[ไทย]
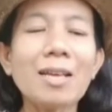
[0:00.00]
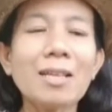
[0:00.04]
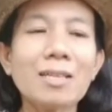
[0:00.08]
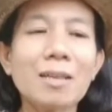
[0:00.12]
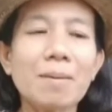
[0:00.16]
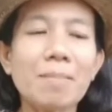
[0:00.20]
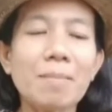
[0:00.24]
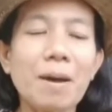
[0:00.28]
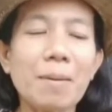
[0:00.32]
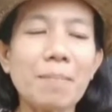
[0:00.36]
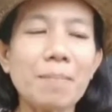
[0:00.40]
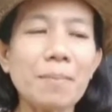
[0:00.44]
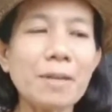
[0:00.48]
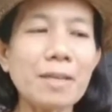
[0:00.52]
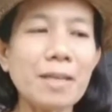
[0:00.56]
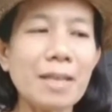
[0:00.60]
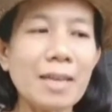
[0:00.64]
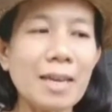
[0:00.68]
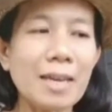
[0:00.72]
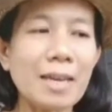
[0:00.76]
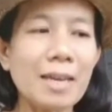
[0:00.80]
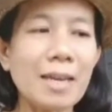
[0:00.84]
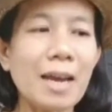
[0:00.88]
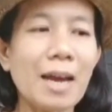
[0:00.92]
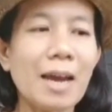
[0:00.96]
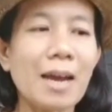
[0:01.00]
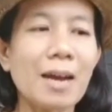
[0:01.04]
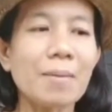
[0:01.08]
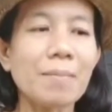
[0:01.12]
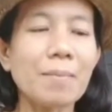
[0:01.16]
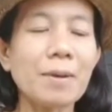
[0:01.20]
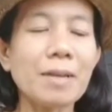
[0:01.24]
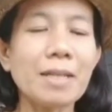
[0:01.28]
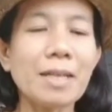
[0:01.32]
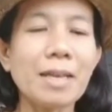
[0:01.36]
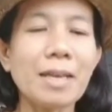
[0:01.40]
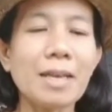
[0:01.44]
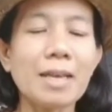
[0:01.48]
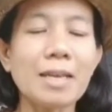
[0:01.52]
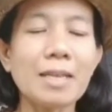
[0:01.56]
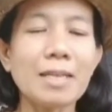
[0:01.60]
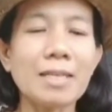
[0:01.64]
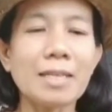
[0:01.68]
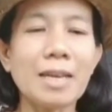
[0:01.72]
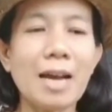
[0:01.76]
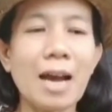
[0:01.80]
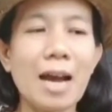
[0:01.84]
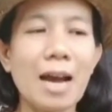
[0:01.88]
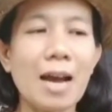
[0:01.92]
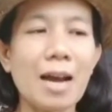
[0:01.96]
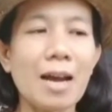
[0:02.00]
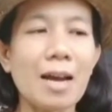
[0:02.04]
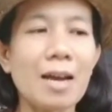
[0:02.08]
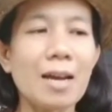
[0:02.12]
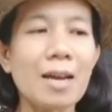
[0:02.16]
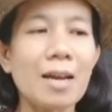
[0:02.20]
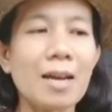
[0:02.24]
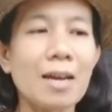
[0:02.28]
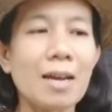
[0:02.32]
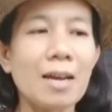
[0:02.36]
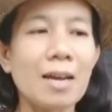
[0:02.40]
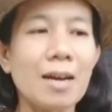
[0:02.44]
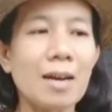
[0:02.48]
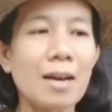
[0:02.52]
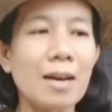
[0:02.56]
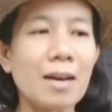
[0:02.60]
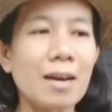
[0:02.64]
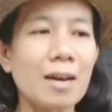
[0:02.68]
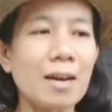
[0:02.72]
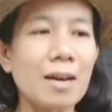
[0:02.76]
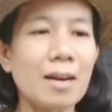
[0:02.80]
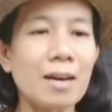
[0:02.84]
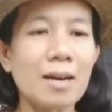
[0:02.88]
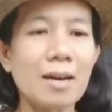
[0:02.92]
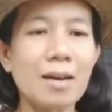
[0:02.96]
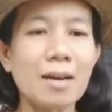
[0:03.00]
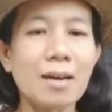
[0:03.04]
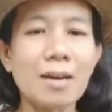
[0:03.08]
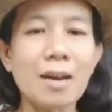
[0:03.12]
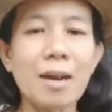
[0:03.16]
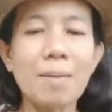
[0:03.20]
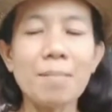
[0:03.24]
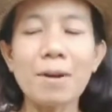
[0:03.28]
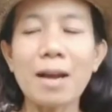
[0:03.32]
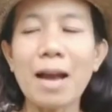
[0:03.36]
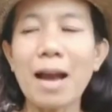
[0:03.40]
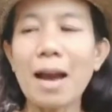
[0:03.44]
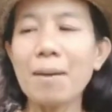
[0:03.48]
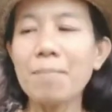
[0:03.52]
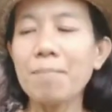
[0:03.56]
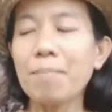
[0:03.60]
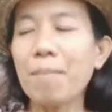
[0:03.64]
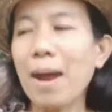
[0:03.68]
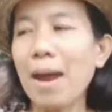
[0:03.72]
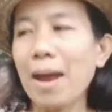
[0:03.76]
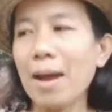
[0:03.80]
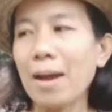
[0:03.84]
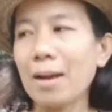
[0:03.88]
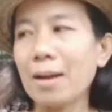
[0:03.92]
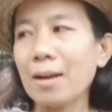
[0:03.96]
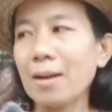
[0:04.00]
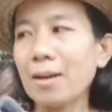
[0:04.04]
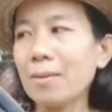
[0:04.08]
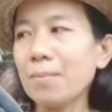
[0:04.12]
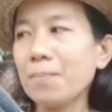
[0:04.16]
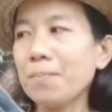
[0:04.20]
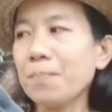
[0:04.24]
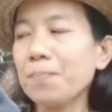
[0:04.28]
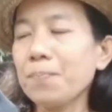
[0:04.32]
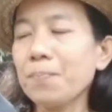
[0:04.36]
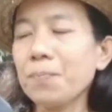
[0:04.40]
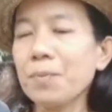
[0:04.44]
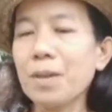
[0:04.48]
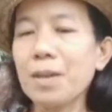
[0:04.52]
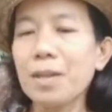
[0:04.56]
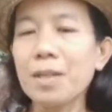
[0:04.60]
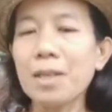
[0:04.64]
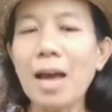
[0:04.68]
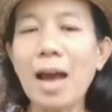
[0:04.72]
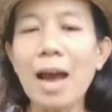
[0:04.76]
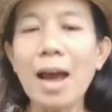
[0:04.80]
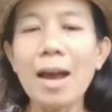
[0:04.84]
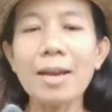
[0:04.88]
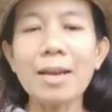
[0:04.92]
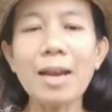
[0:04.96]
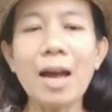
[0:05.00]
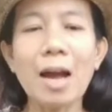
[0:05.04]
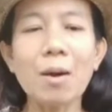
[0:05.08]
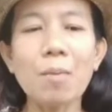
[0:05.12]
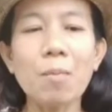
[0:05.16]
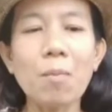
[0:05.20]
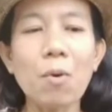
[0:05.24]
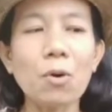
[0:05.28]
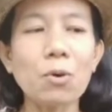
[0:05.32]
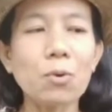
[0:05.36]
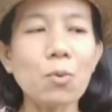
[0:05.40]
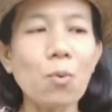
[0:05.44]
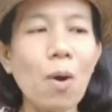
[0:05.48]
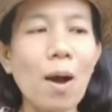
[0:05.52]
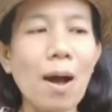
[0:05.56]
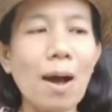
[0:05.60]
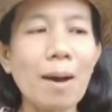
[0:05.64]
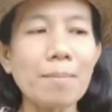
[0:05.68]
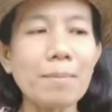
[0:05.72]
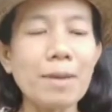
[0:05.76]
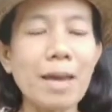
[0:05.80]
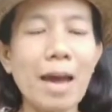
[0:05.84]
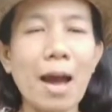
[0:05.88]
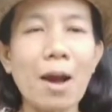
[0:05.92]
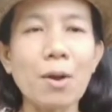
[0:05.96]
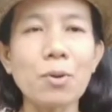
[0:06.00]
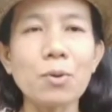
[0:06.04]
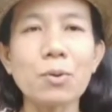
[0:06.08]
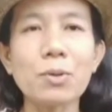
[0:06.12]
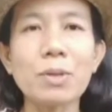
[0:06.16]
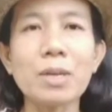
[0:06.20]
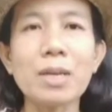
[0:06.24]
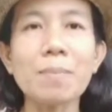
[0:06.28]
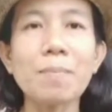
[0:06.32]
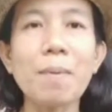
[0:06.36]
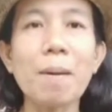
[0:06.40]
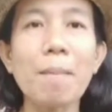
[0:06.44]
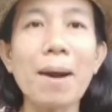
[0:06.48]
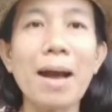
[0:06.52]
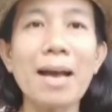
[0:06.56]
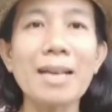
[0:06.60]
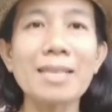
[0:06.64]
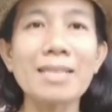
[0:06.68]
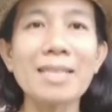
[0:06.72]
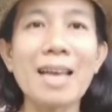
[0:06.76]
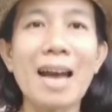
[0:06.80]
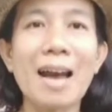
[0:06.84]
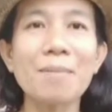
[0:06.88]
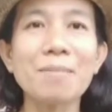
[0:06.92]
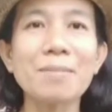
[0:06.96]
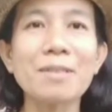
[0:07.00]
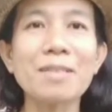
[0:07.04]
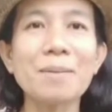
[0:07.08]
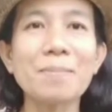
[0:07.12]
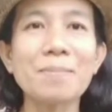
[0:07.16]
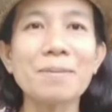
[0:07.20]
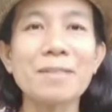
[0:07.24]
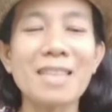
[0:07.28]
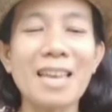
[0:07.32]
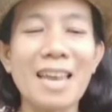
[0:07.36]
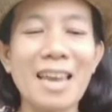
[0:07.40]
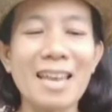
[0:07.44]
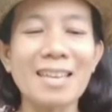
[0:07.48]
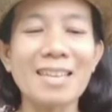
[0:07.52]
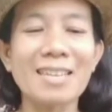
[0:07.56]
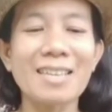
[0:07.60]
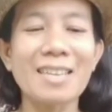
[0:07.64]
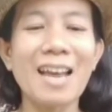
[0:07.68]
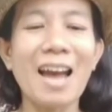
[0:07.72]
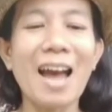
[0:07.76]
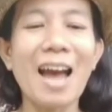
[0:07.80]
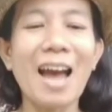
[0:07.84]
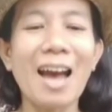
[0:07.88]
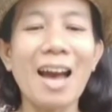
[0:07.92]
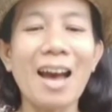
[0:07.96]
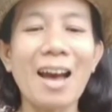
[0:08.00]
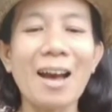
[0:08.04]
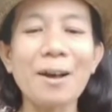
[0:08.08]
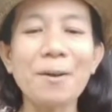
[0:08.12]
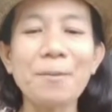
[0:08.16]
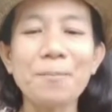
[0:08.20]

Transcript: สำหรับพี่ตีเนี่ยพี่ตีจะทำการแบ่งได้ทั้งหมดความยาวอยู่ที่ประมาณ 30 เซนนะคะ